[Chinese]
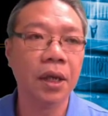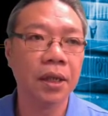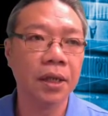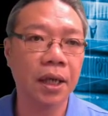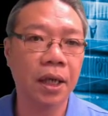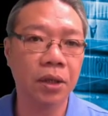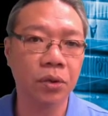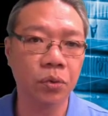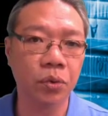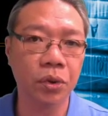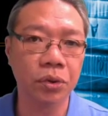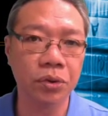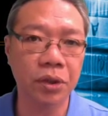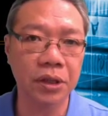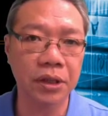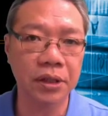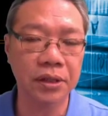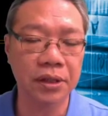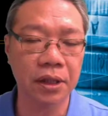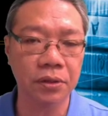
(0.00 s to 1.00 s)
那如果说
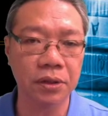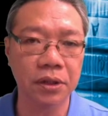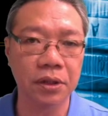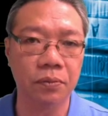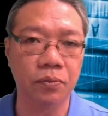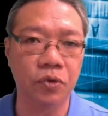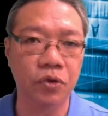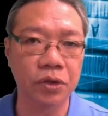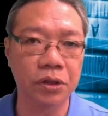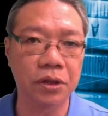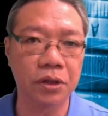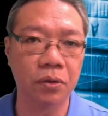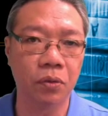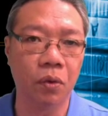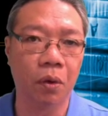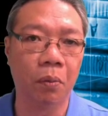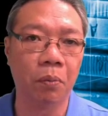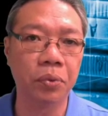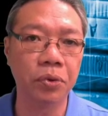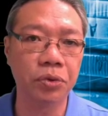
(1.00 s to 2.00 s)
依照这个模式，
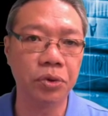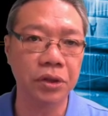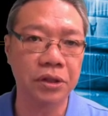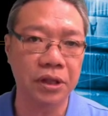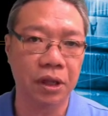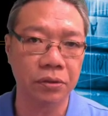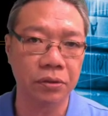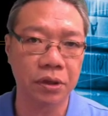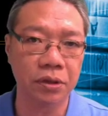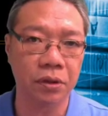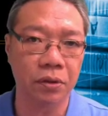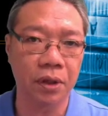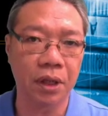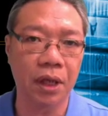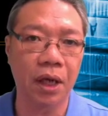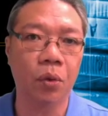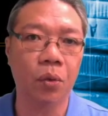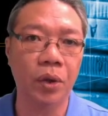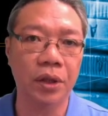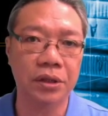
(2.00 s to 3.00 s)
我们不去找这种
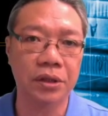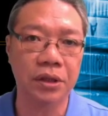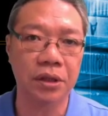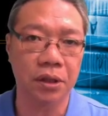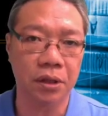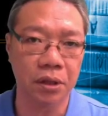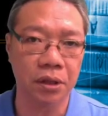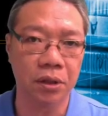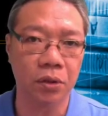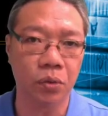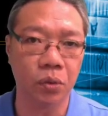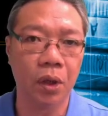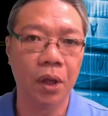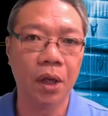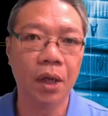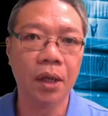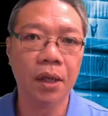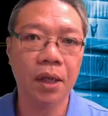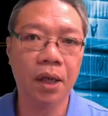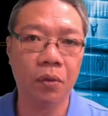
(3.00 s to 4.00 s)
高位接的个股，
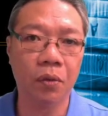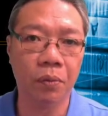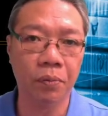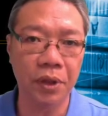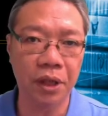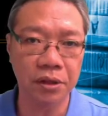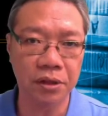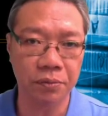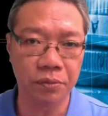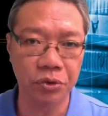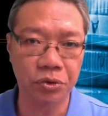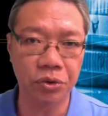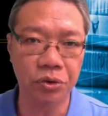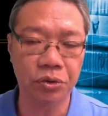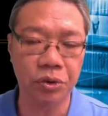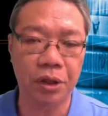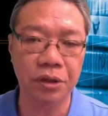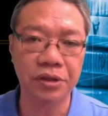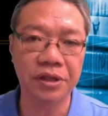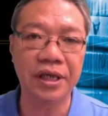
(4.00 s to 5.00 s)
那我们要怎么去
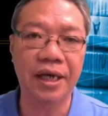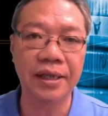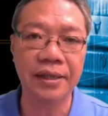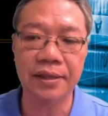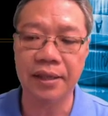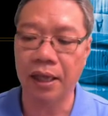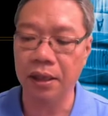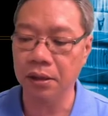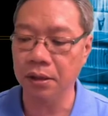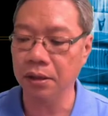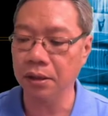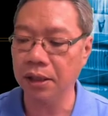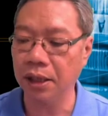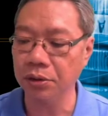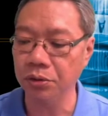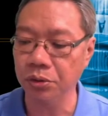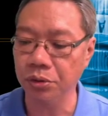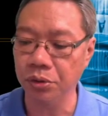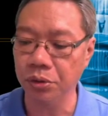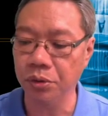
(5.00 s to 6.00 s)
找下一档呢？
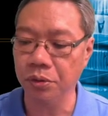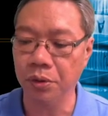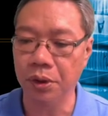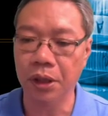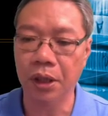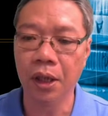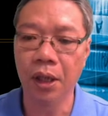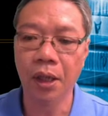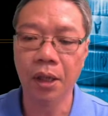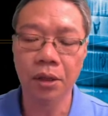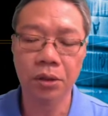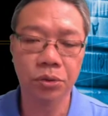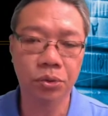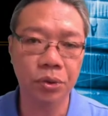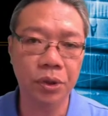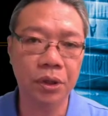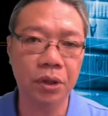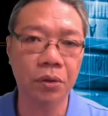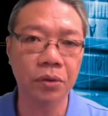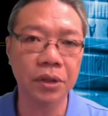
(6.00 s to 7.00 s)
刚才说过了，
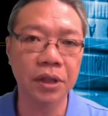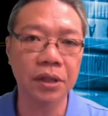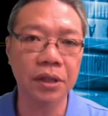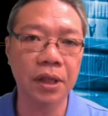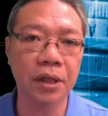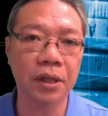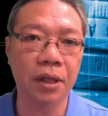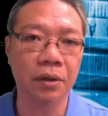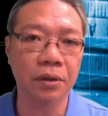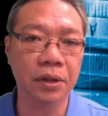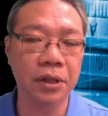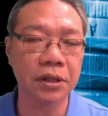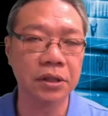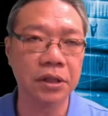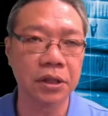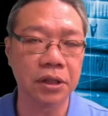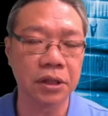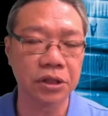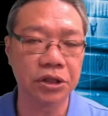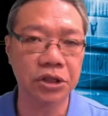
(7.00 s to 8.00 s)
属于工业电脑跟
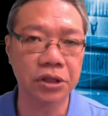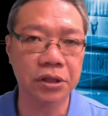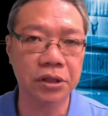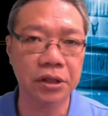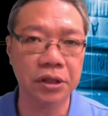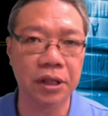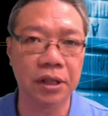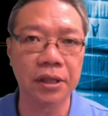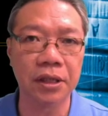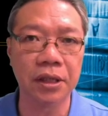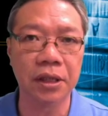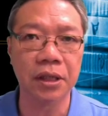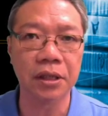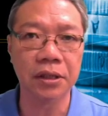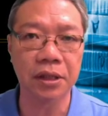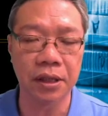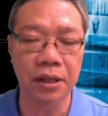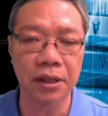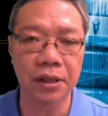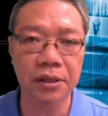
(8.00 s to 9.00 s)
整个机器人的
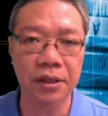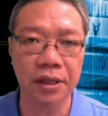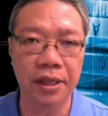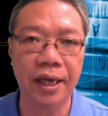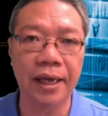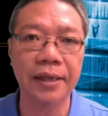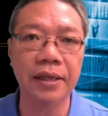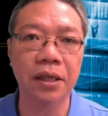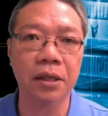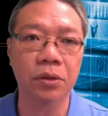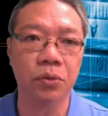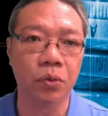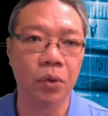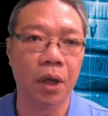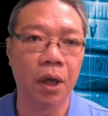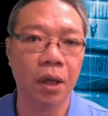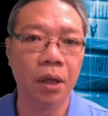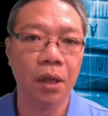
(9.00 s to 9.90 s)
的的概念股哈，